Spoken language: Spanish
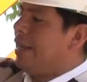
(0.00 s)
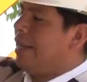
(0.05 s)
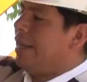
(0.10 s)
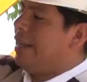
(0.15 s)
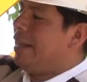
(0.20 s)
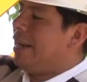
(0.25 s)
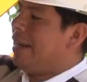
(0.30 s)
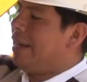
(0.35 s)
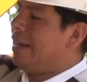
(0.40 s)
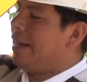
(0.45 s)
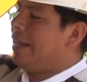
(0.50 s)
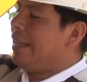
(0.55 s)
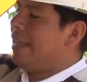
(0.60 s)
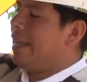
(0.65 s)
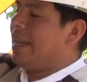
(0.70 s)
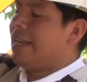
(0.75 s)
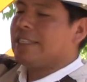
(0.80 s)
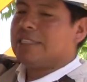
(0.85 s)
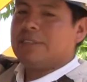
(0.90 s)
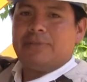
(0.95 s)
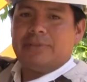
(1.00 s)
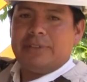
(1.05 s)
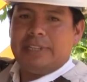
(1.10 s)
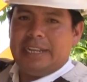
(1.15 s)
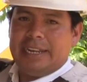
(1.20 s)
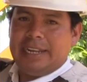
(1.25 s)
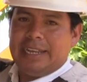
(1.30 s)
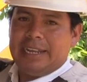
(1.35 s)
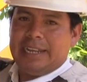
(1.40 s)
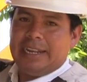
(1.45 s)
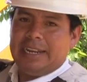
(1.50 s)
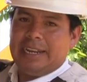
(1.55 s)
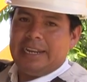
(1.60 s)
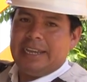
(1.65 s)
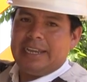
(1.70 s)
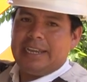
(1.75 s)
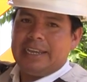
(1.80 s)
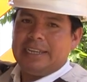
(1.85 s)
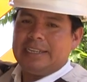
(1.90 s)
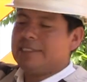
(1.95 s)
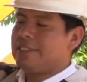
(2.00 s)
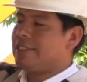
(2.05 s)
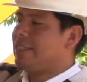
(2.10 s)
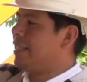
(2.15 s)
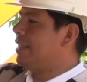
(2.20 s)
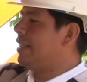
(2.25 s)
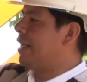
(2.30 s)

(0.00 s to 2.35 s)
La energía que se obtiene en el eje se